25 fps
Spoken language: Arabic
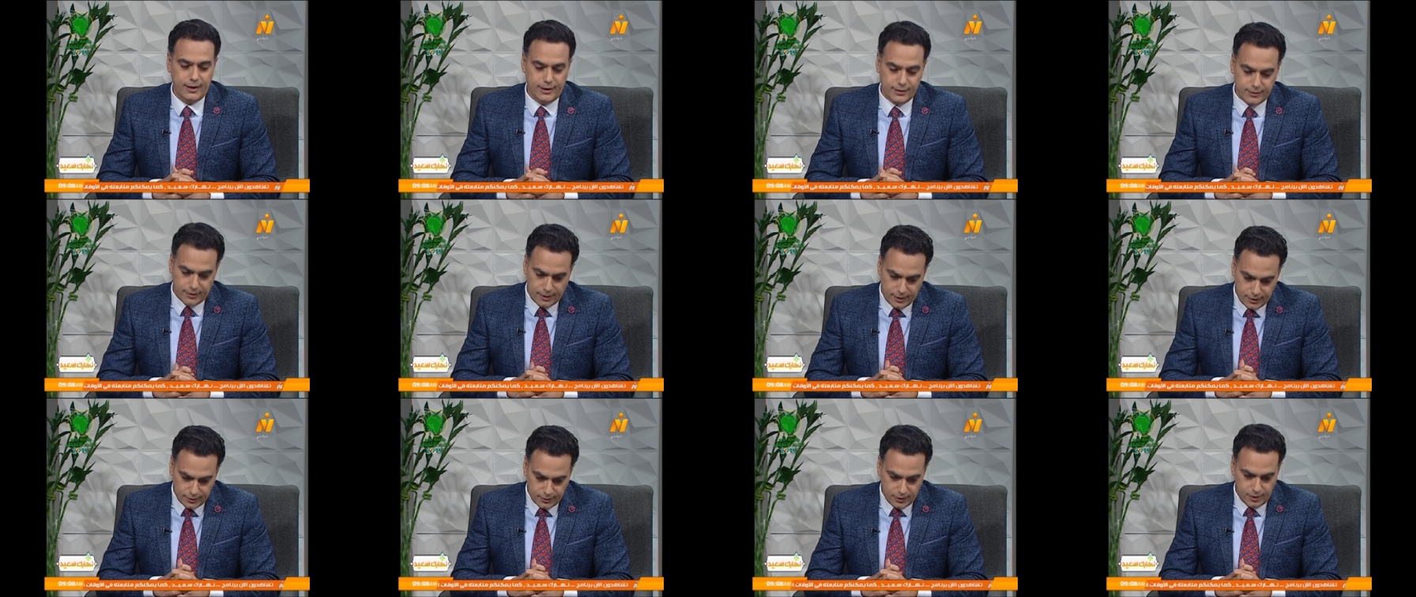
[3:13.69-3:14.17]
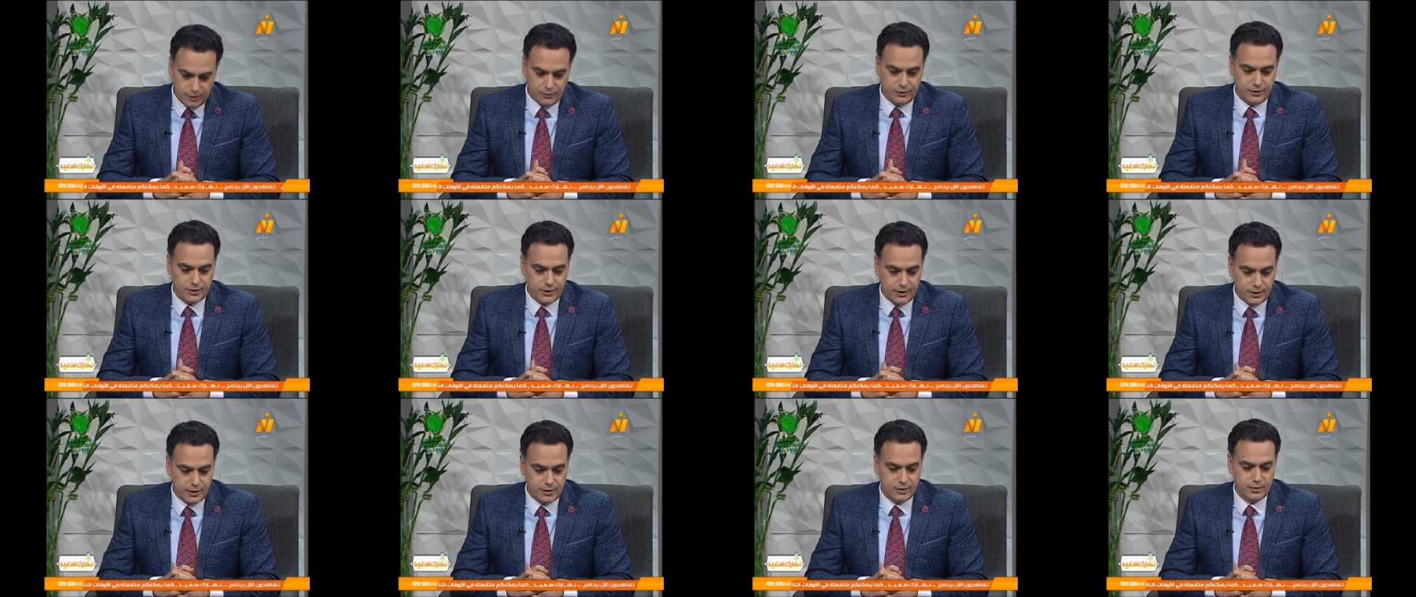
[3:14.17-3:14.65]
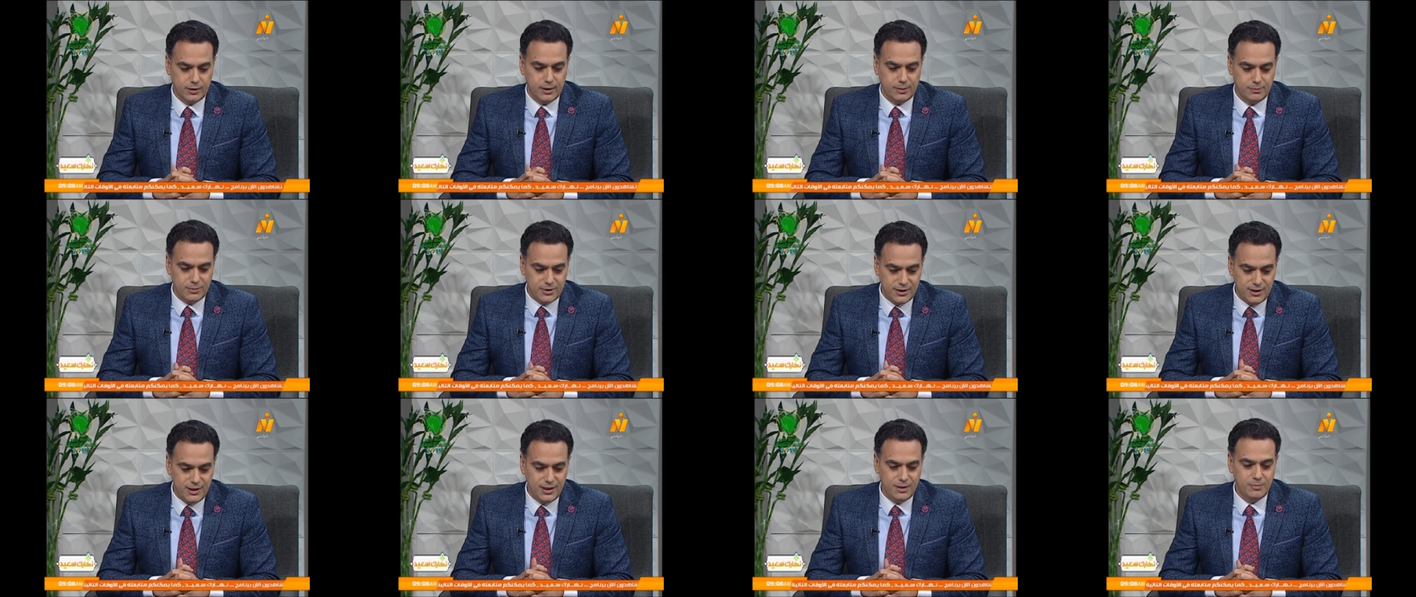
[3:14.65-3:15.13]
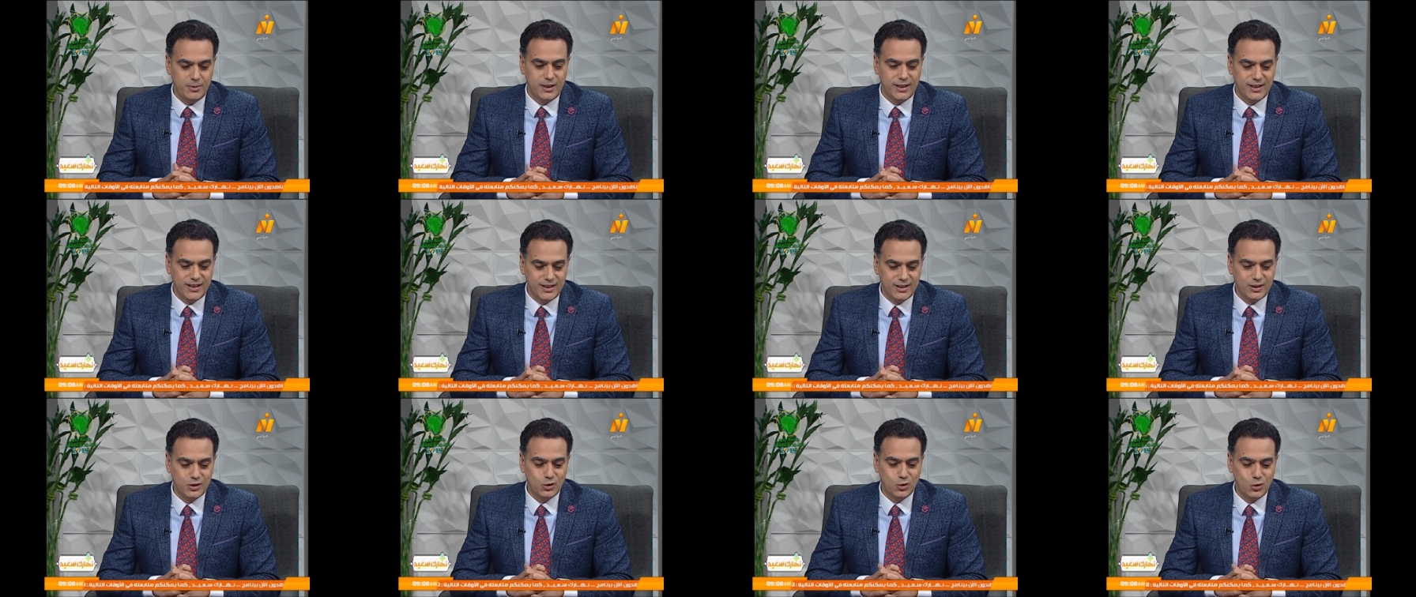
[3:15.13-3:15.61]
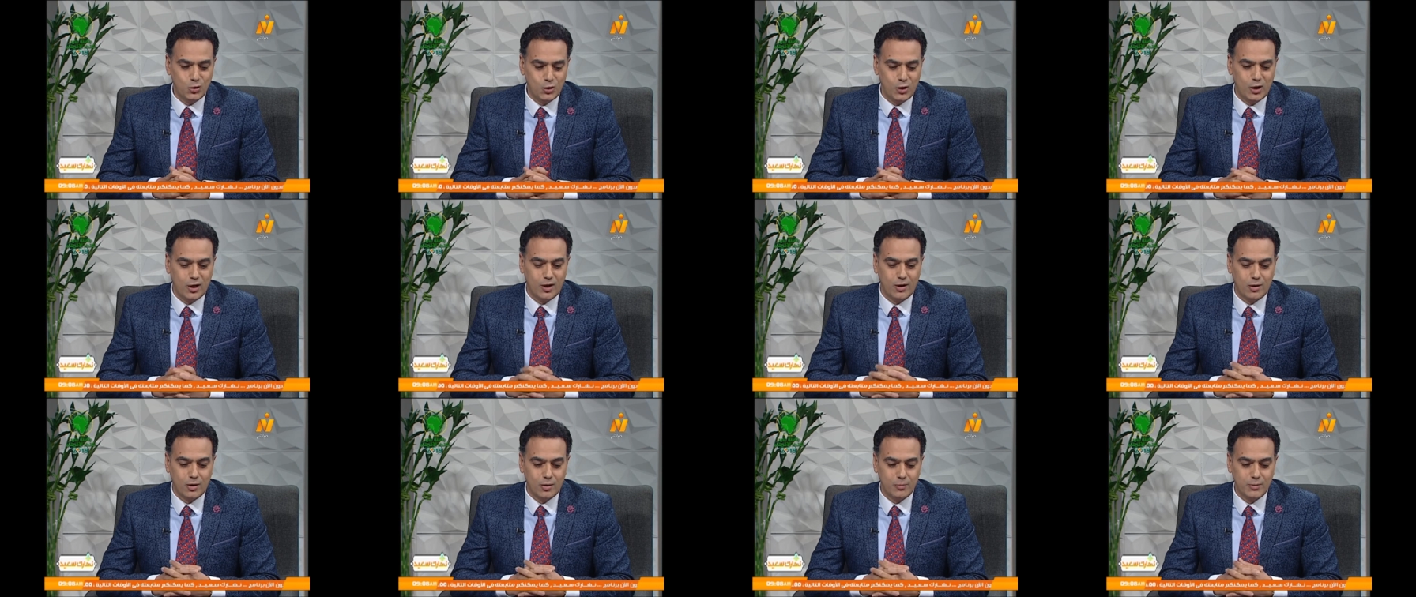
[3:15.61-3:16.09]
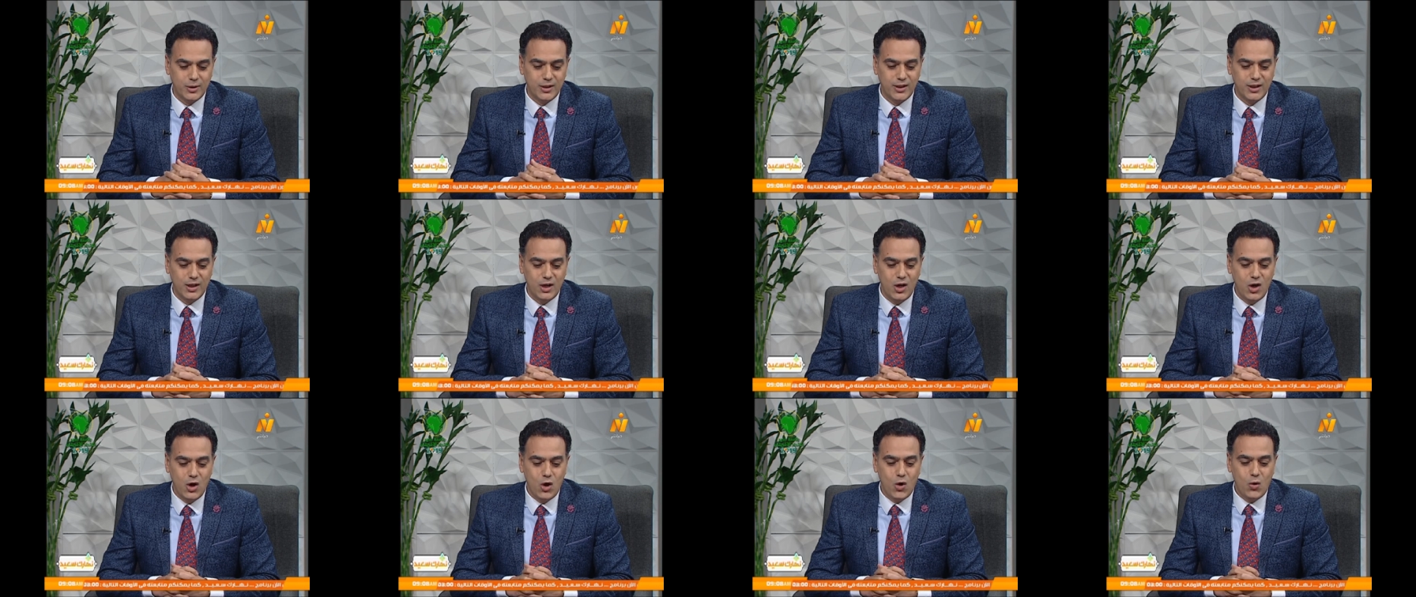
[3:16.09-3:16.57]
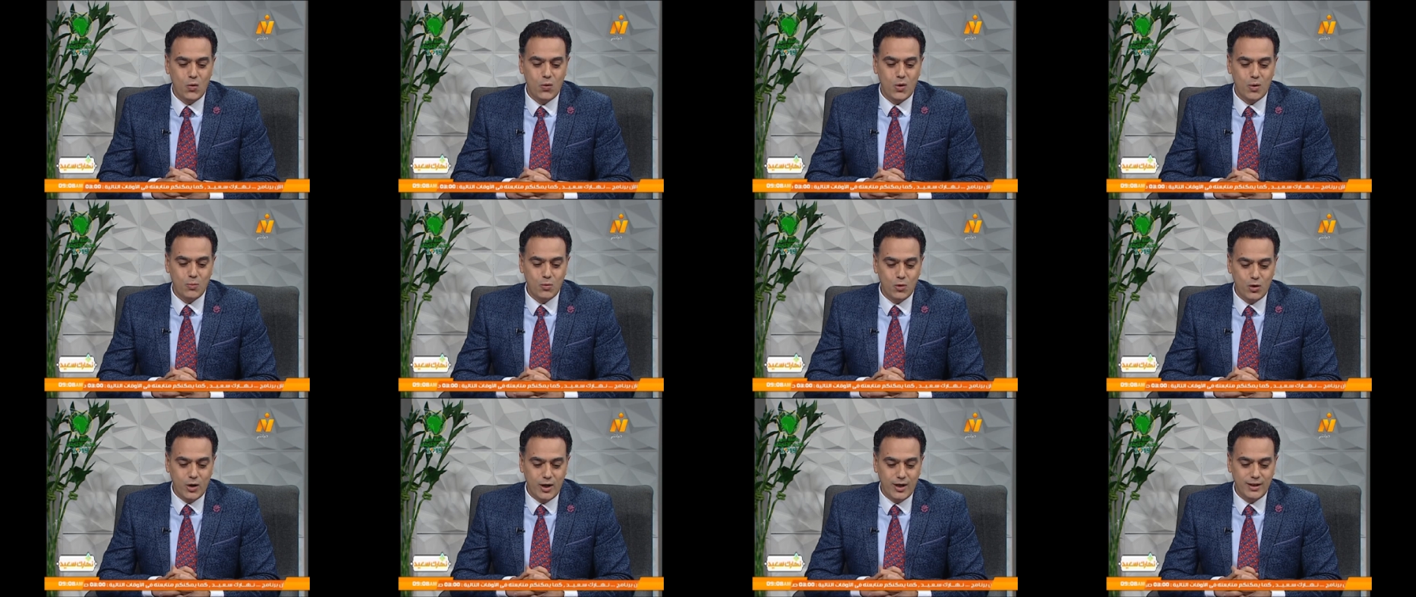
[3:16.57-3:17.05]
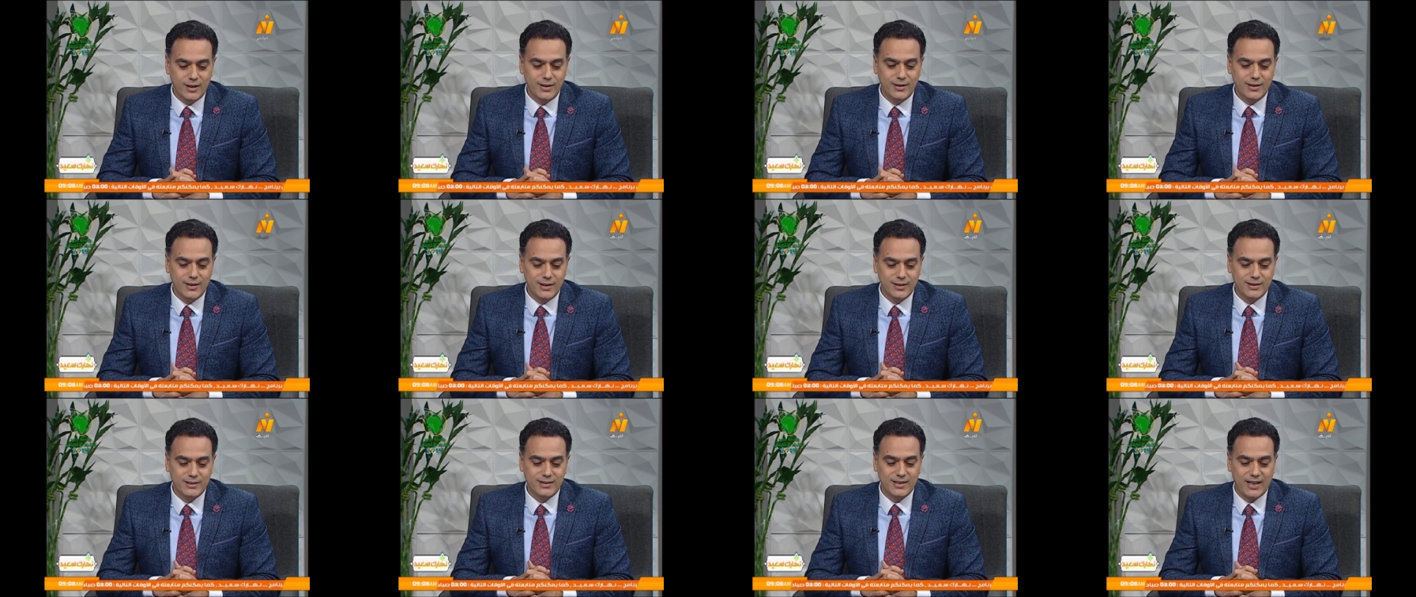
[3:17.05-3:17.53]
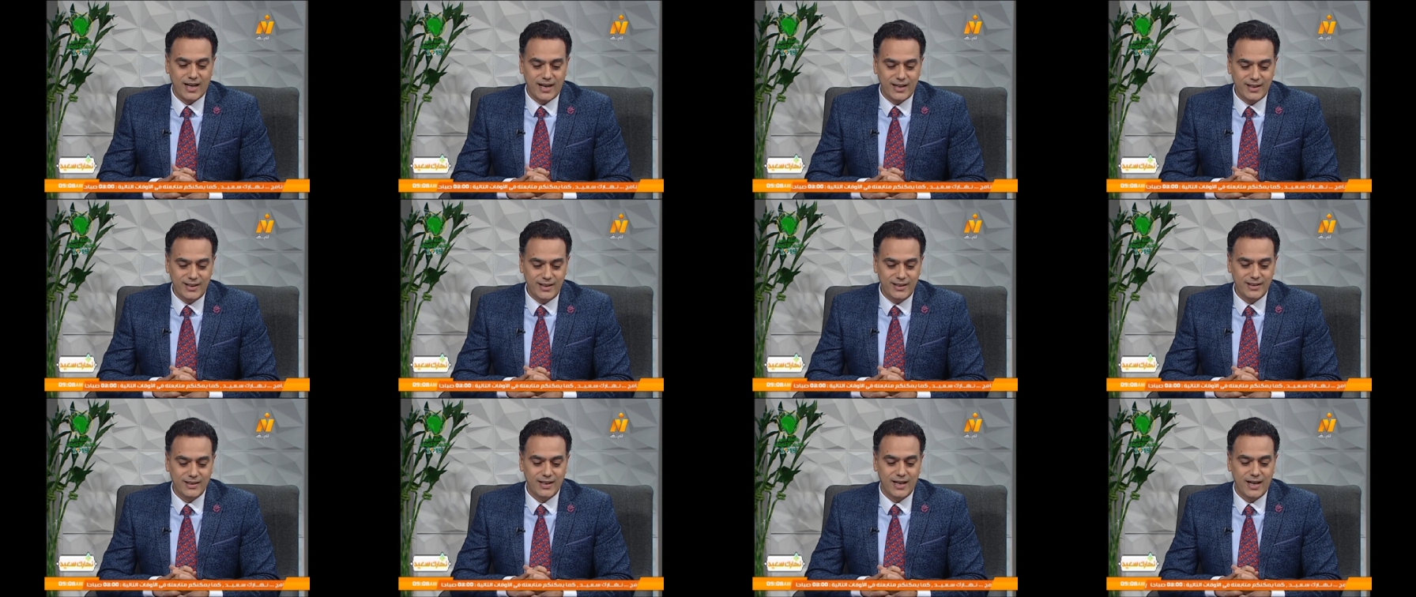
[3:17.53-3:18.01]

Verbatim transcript: أحد أعضاء فريق التمثيل بعيادة اللغة العربية ومهند سعيد